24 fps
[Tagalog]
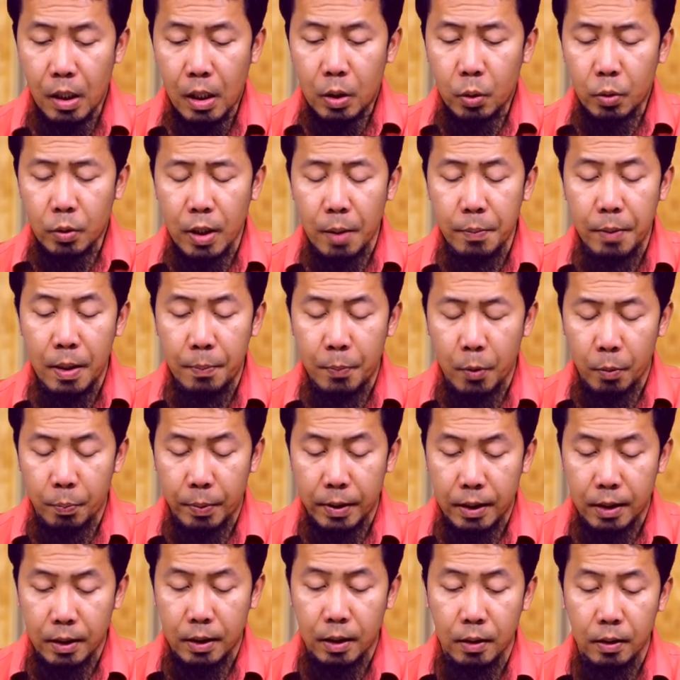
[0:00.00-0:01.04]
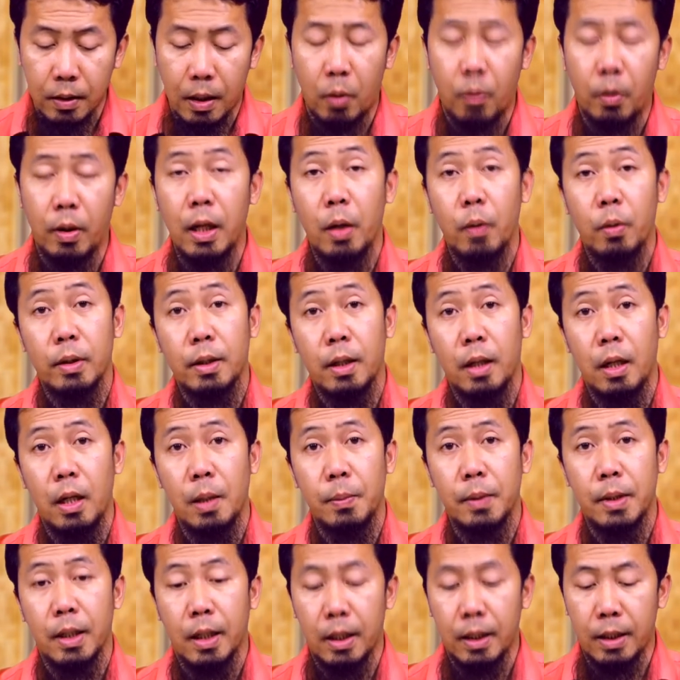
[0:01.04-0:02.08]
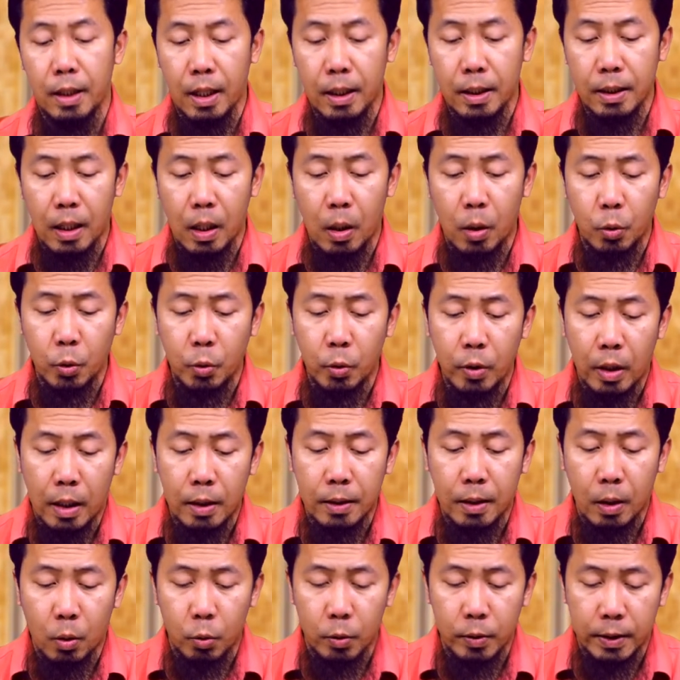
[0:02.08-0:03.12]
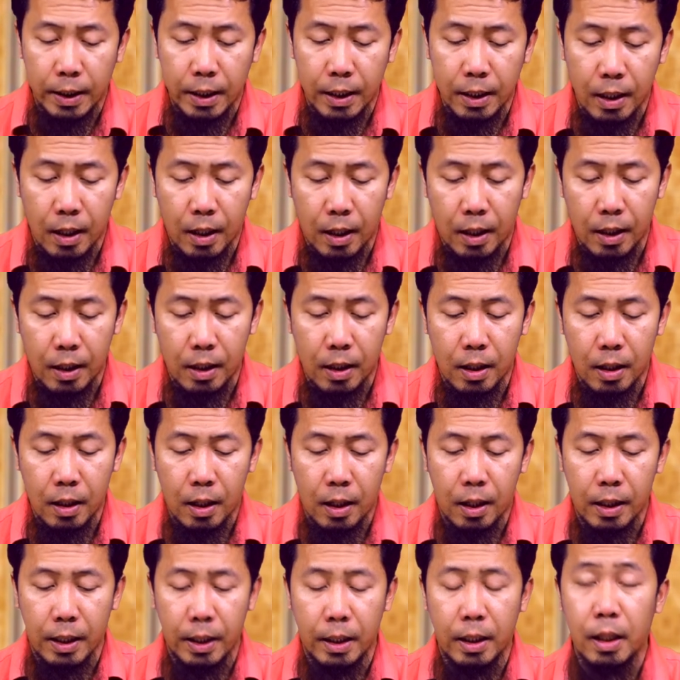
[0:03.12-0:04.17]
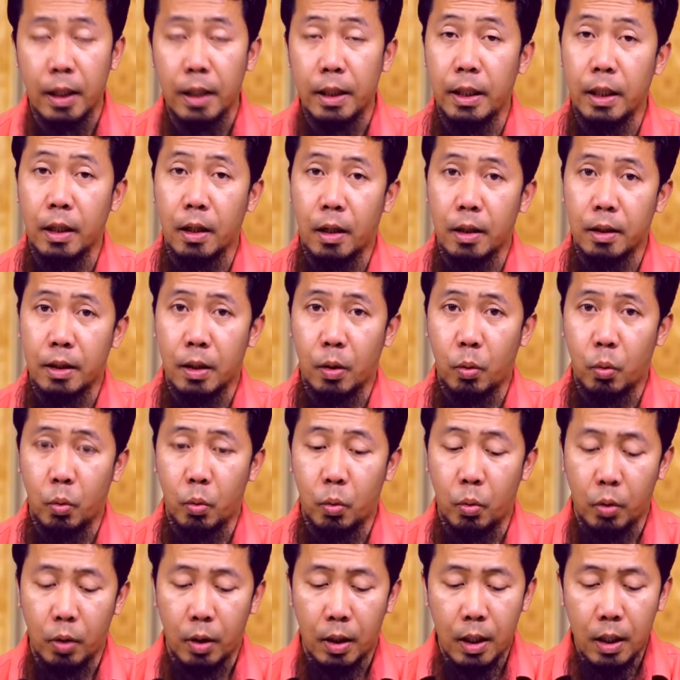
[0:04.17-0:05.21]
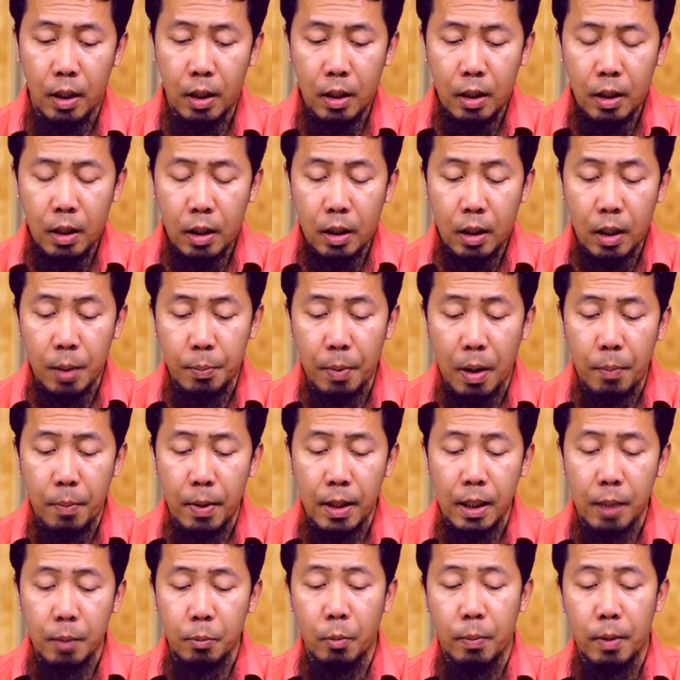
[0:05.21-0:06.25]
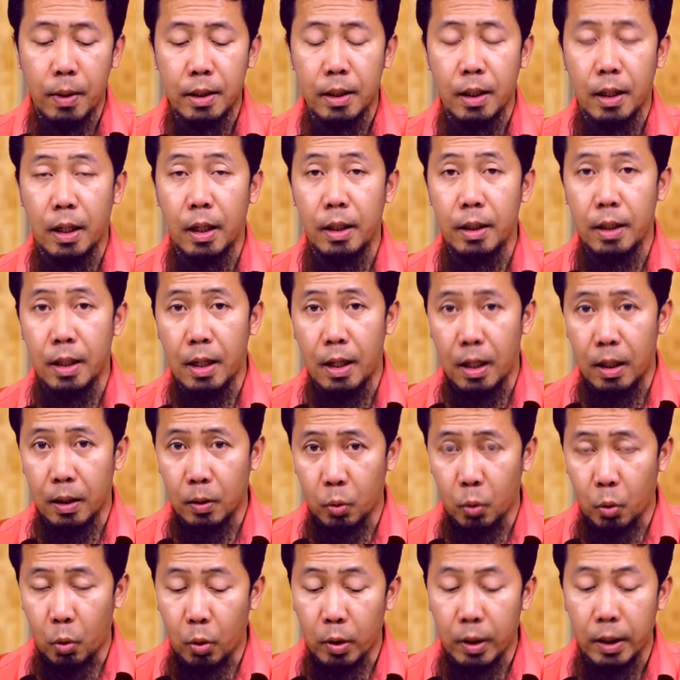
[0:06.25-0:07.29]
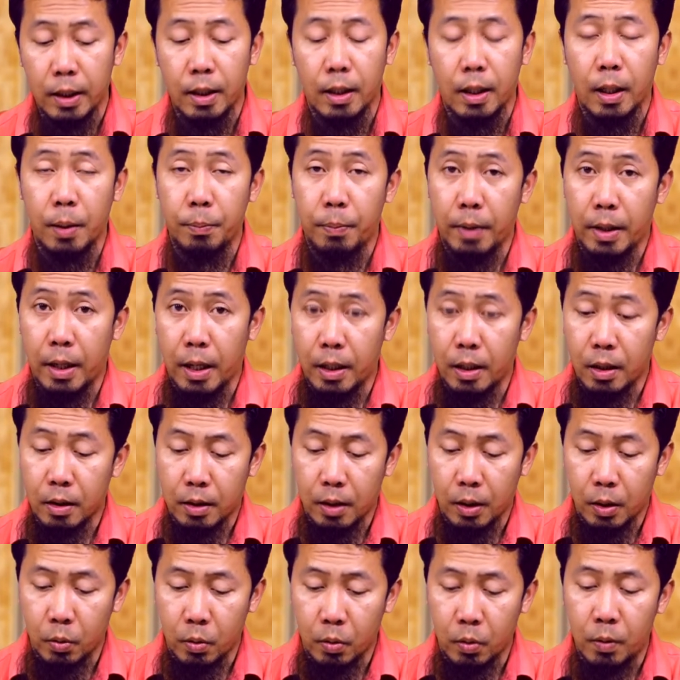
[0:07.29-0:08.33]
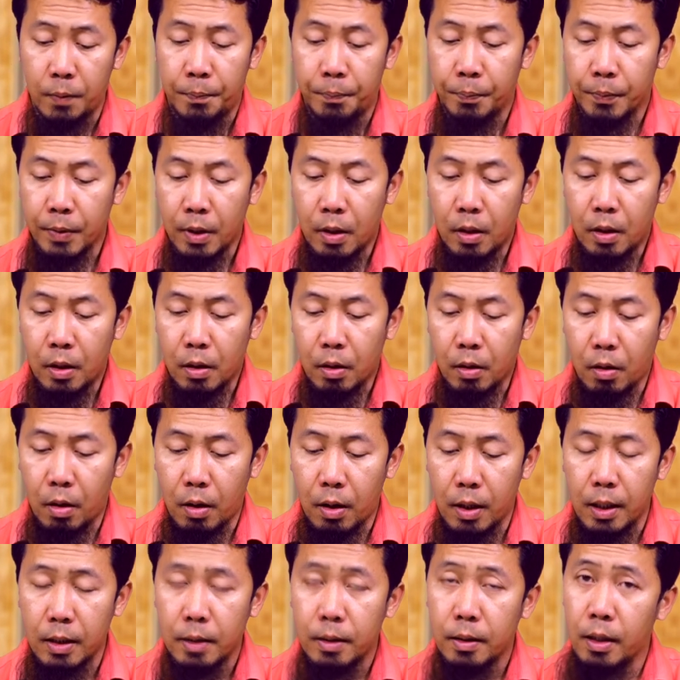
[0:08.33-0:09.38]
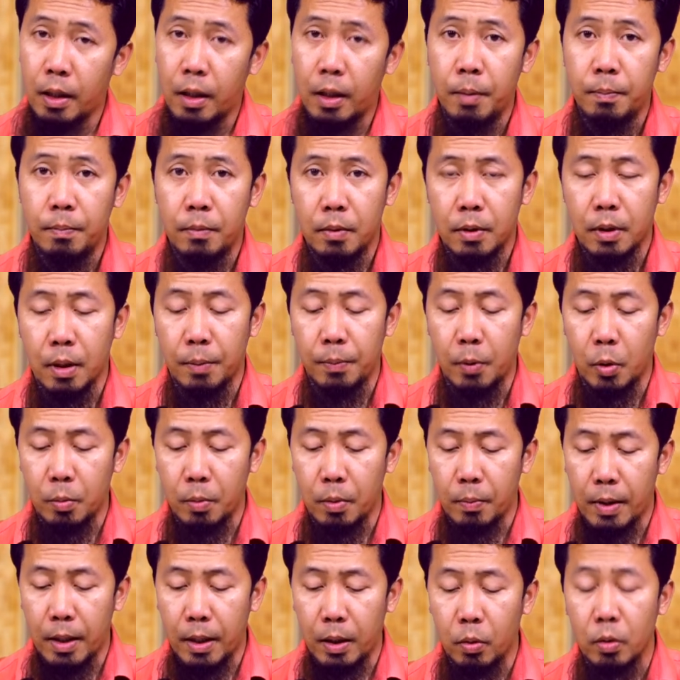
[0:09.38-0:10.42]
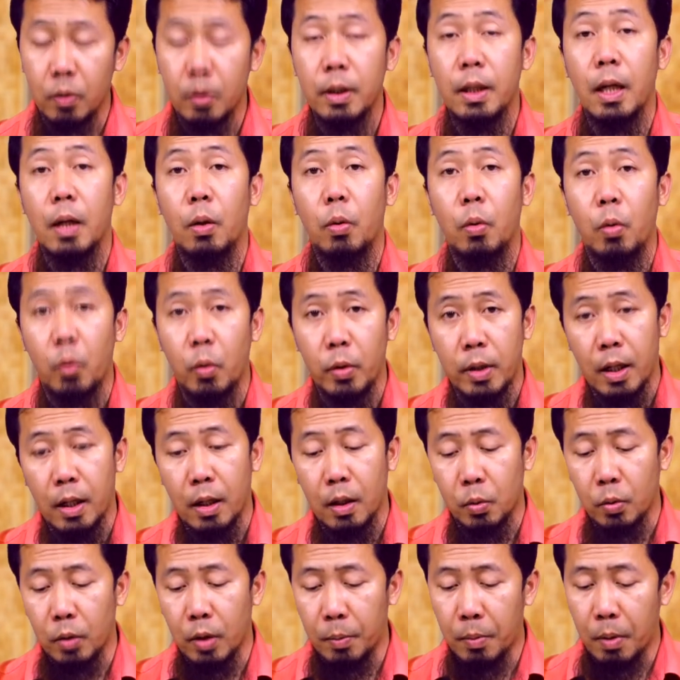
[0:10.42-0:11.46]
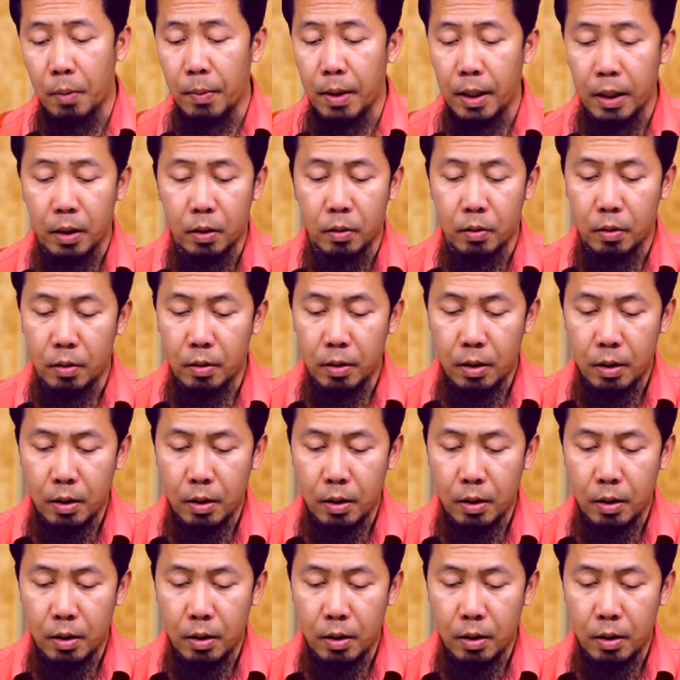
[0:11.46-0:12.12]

So sabi ng propeta sallallahu alaihi wasallam sa kanya, "Ataruddina alaihi hadiyakatahu?" Ibabalik mo ba sa kanya ang duri na naibigay na sa iyo? Qalat na'am. Sabi ng babae, "Oo ya Rasul, ibabalik ko."